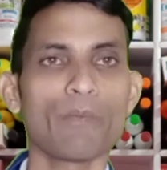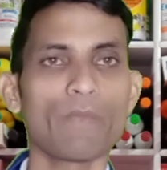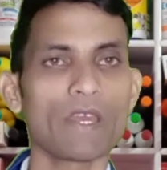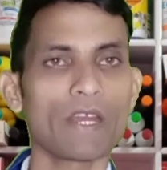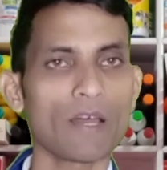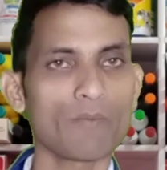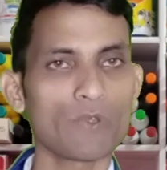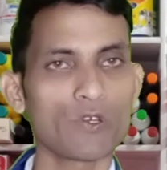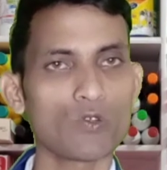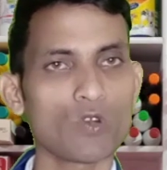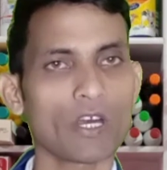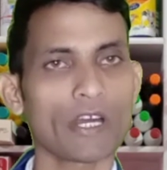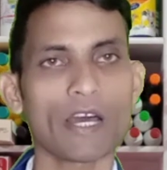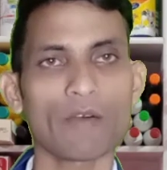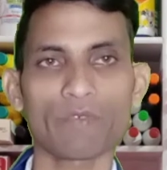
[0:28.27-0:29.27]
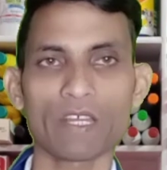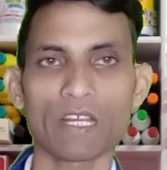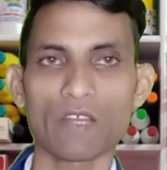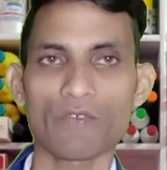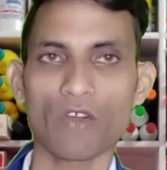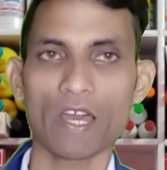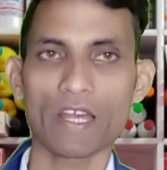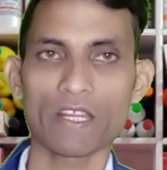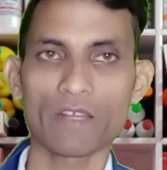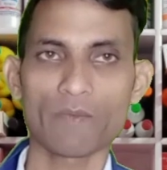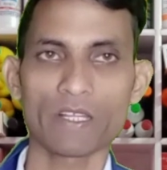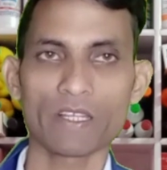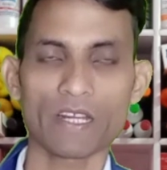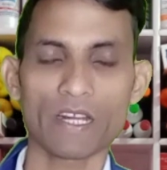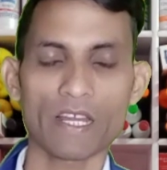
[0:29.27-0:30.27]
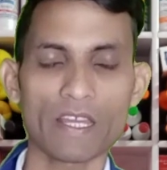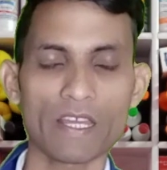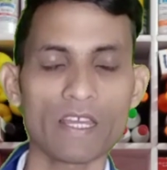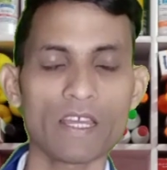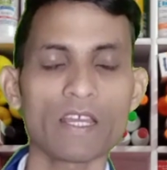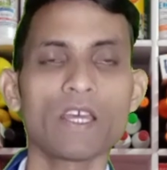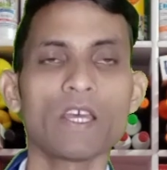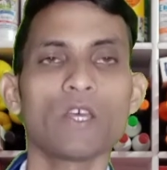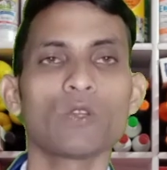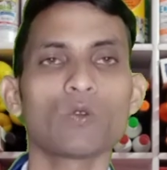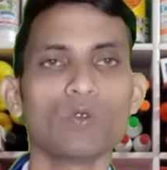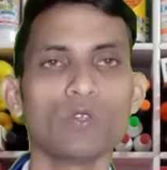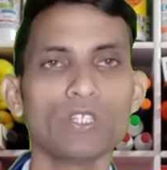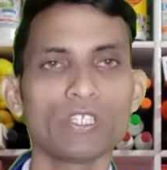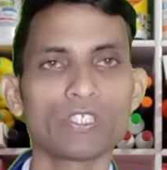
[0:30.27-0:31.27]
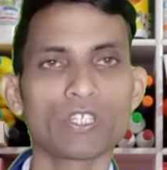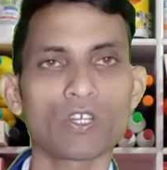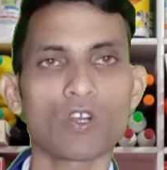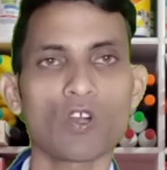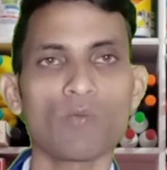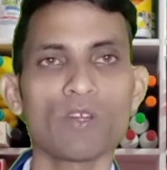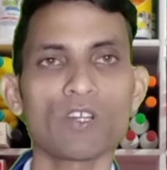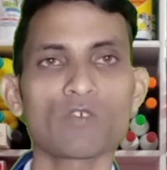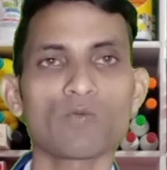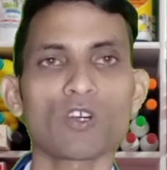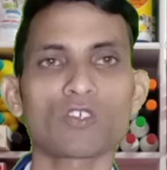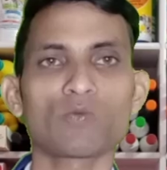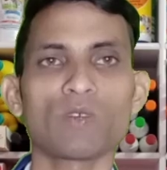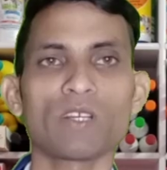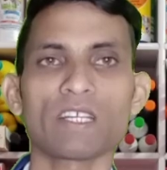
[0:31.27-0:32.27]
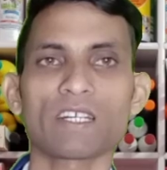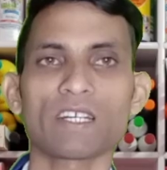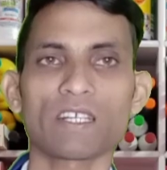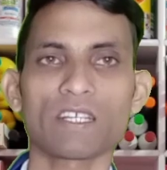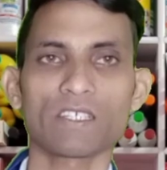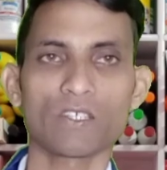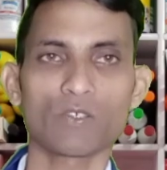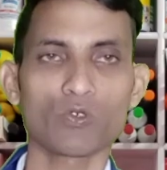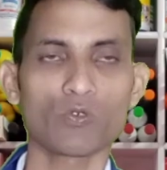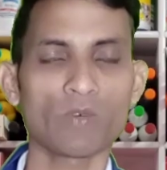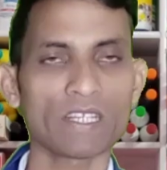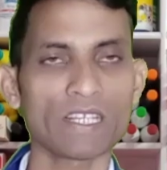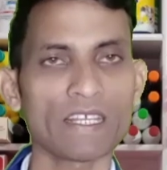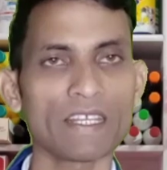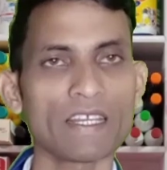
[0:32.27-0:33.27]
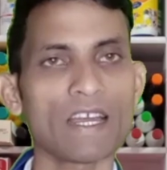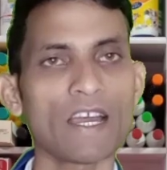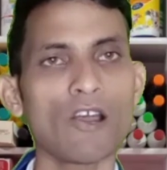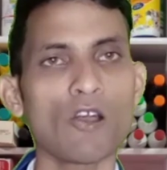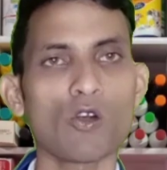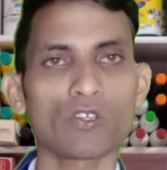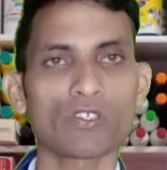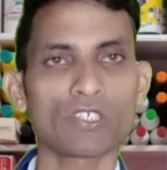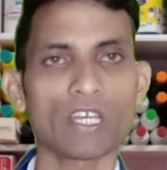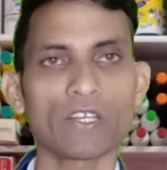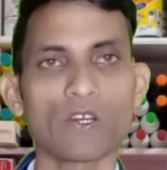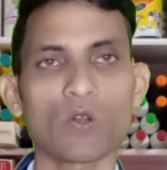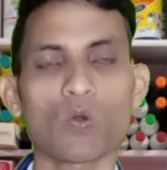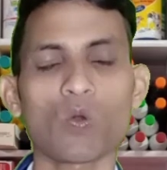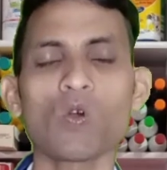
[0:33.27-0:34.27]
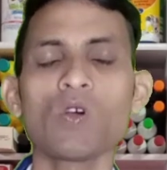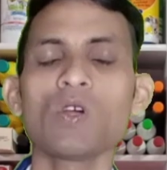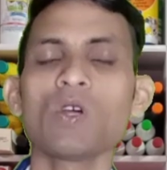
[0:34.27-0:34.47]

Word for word: मेरा वीडियो अगर आपके लिए फ़ायदेमंद रहे तो नीचे कमेंट बॉक्स में लिख करके ज़रूर बताइएगा और चैनल को